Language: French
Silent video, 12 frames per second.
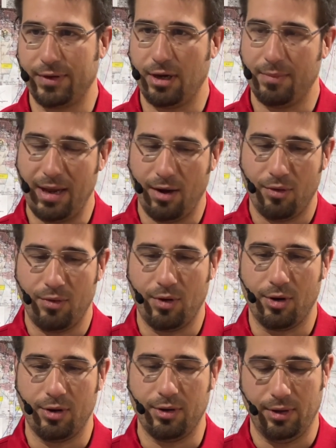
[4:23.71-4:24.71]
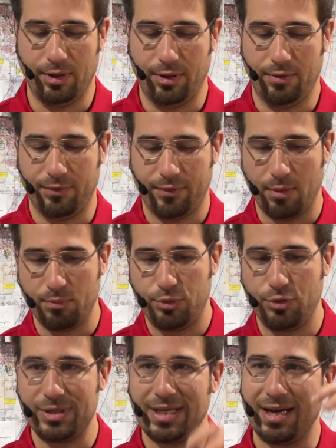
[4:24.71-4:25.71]
Fait que le ballon a une forme
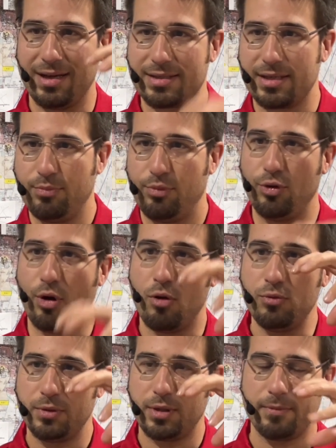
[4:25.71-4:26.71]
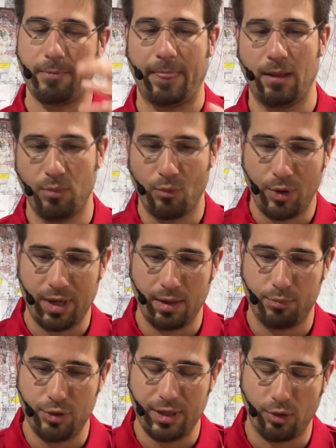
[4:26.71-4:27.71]
plus élancée, plus haute,
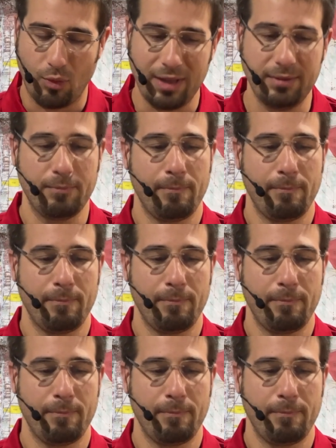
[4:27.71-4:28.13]
moins plus étroite.